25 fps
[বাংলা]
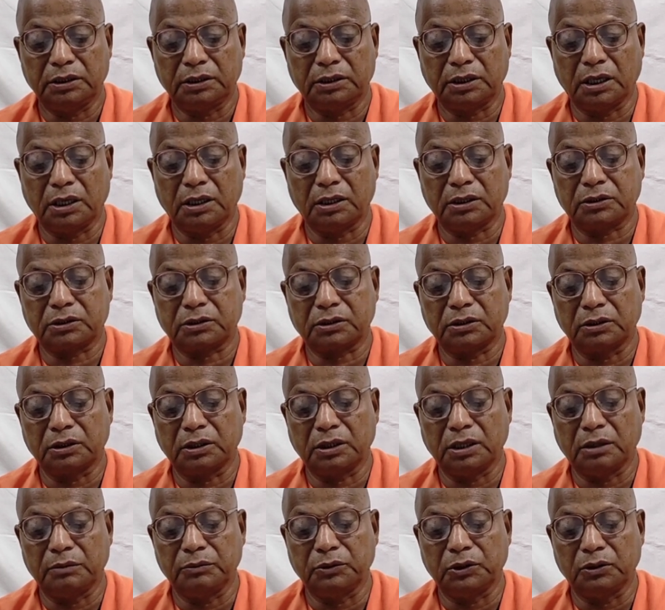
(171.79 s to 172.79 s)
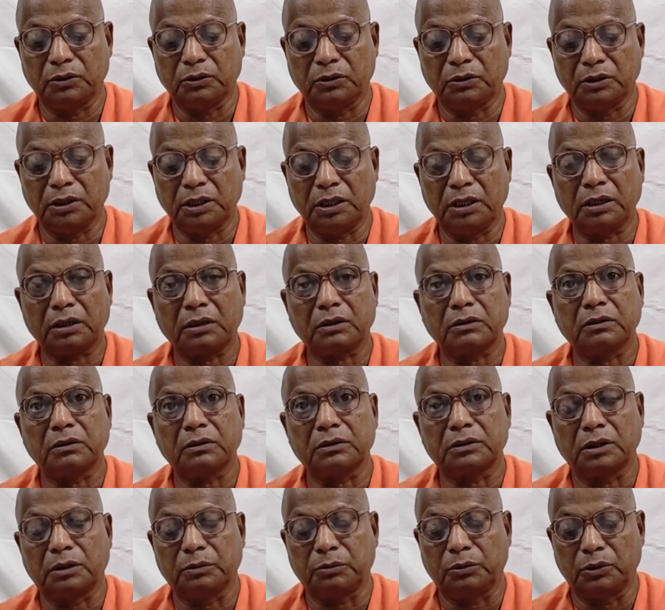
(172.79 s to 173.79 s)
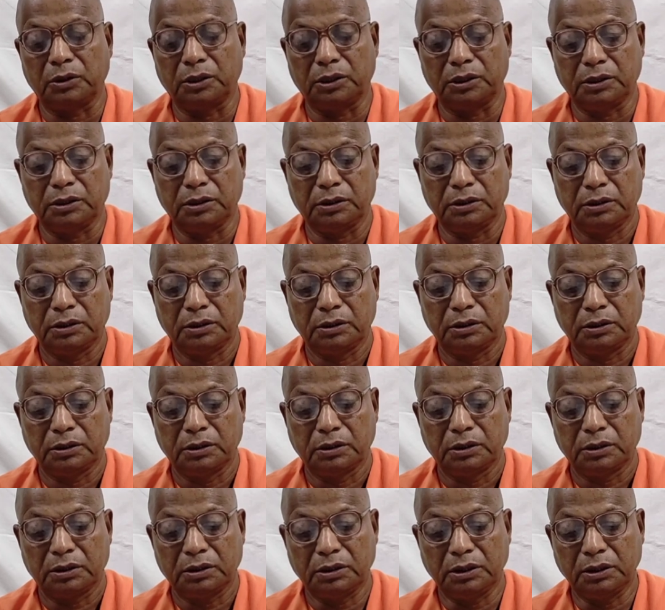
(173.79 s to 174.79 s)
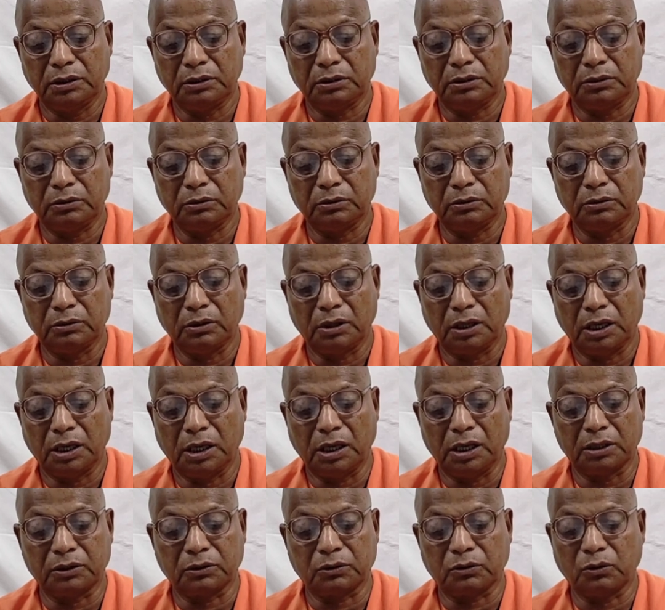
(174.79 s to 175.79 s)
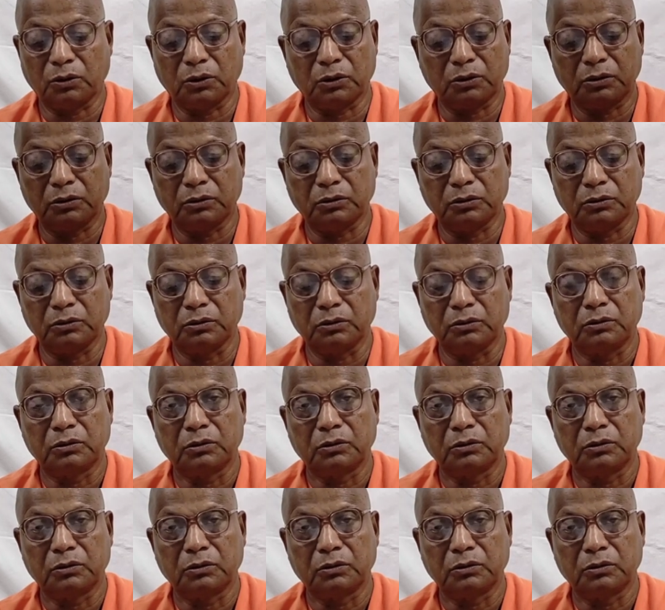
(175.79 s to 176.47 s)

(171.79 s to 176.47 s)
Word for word: তাহার সঙ্গে আমি অনেক কথা বলি কিন্তু আর কখনো